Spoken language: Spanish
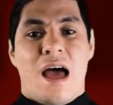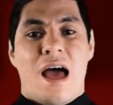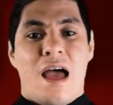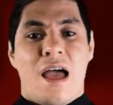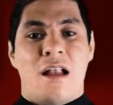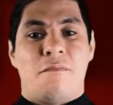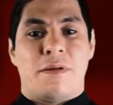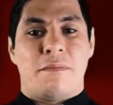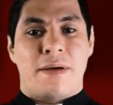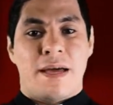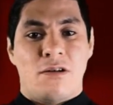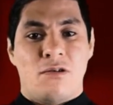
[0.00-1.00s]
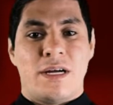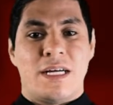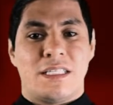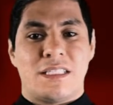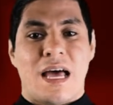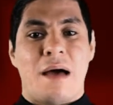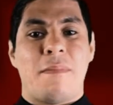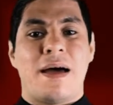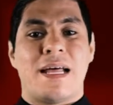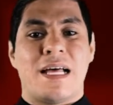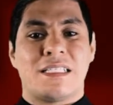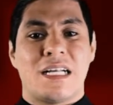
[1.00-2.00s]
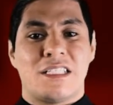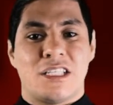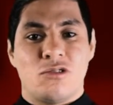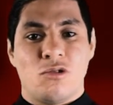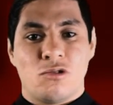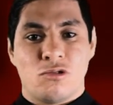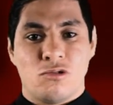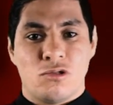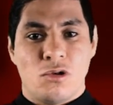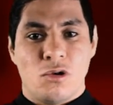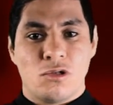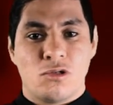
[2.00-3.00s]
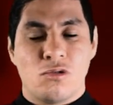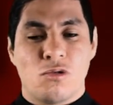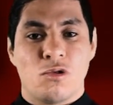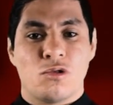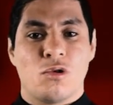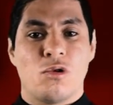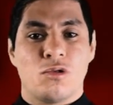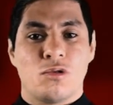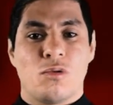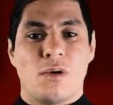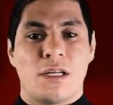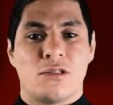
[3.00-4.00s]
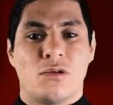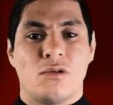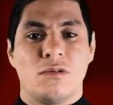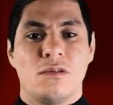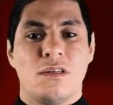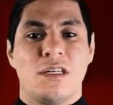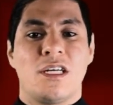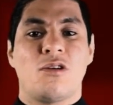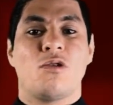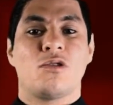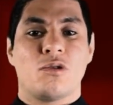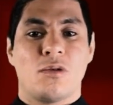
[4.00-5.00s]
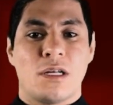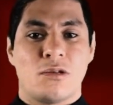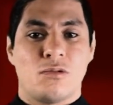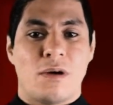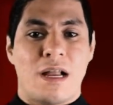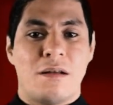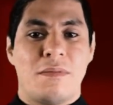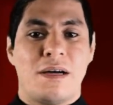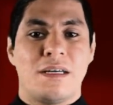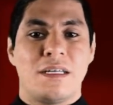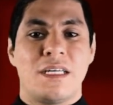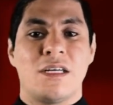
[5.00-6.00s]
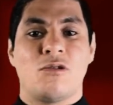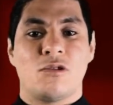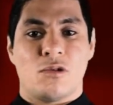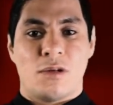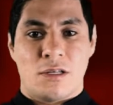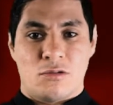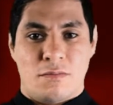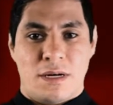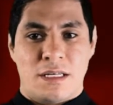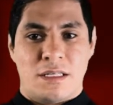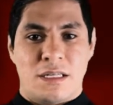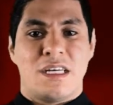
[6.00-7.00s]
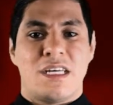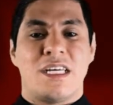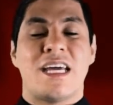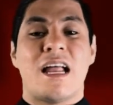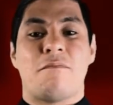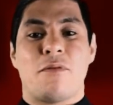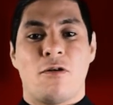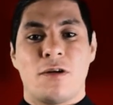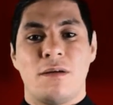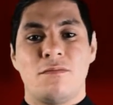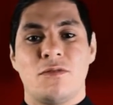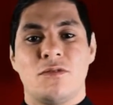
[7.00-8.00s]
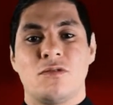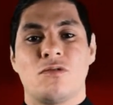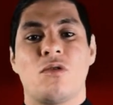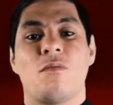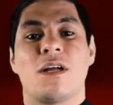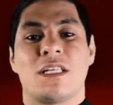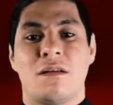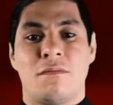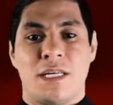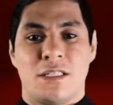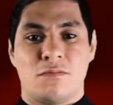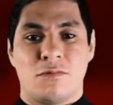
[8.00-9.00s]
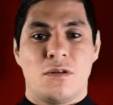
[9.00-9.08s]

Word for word: El primero es, amarás al Señor tu Dios con todo tu corazón y con toda tu alma y con toda tu mente, y al prójimo como a ti mismo.